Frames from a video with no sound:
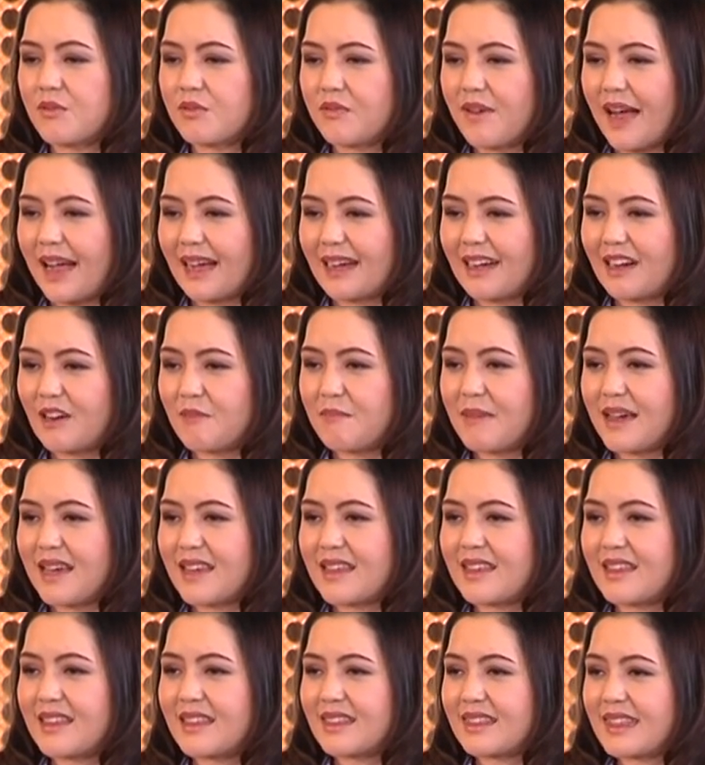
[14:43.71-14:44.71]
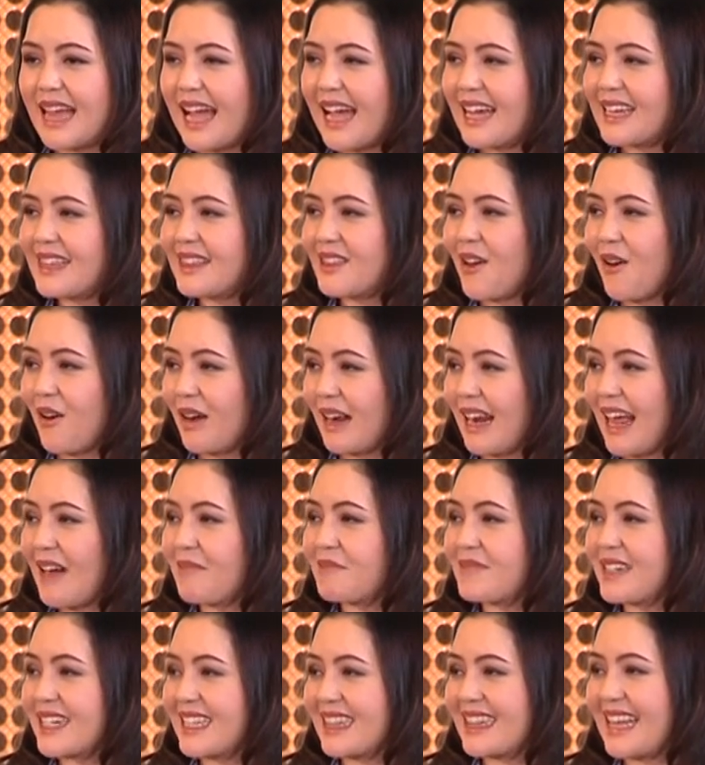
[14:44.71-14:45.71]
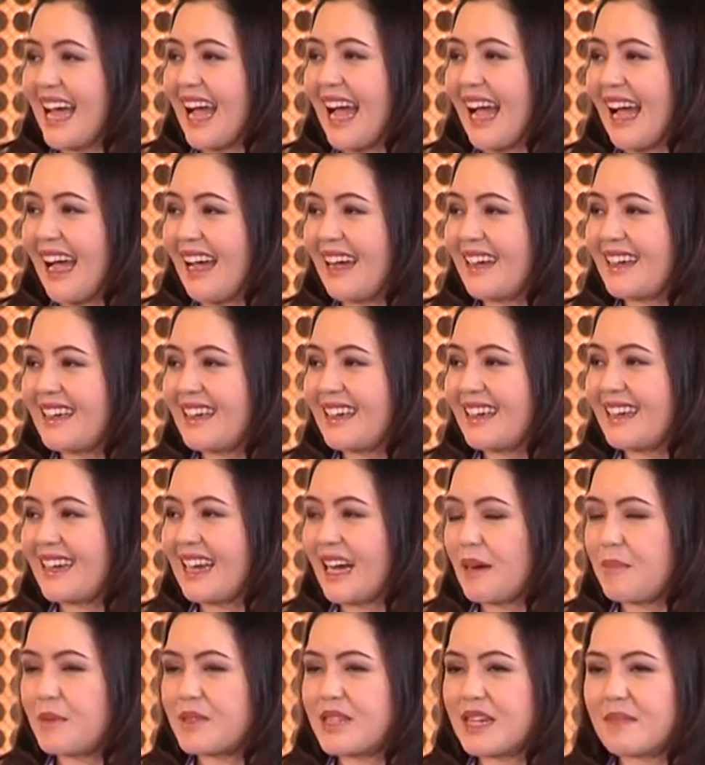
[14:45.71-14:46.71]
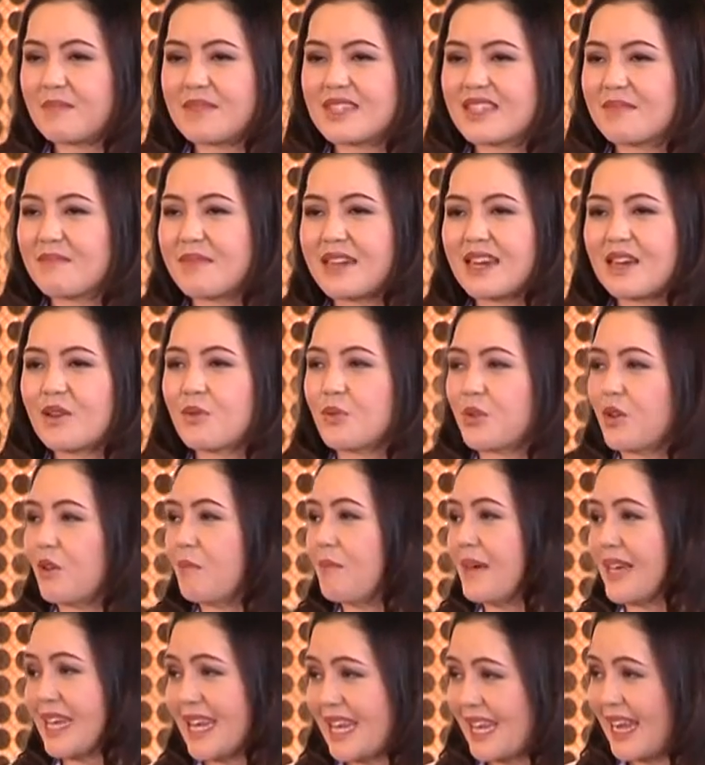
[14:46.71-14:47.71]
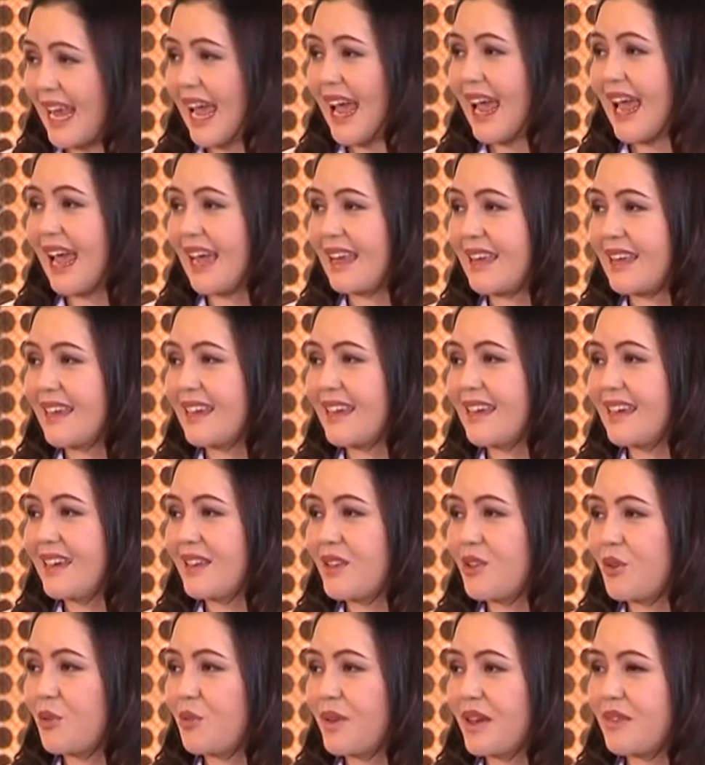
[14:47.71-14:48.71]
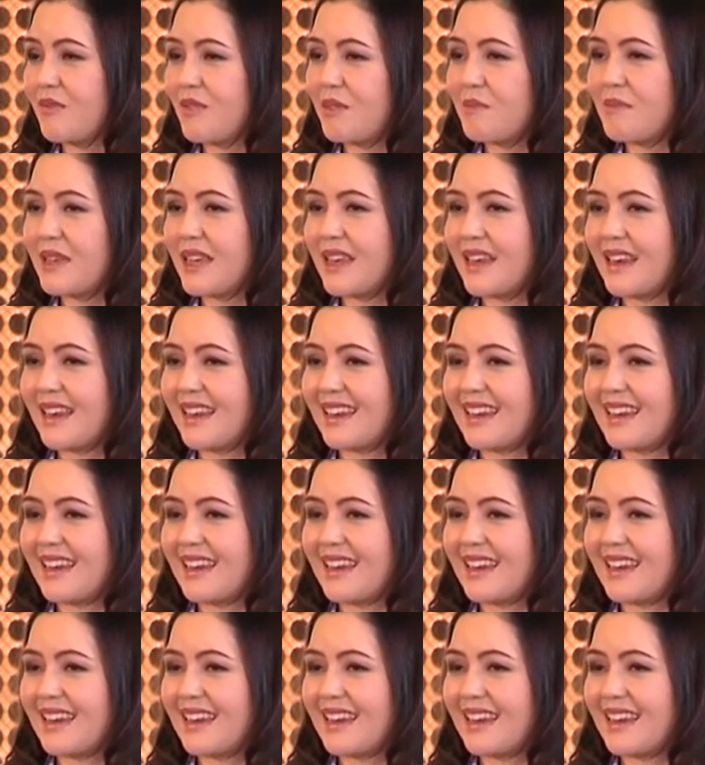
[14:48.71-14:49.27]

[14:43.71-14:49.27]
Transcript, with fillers: ฝังเข้าไปใต้ต่อกล้ามเนื้อตาแล้วเพราะฉะนั้นมันจะไม่ได้หลุดออกมาง่าย ๆ ยกเว้นว่ามี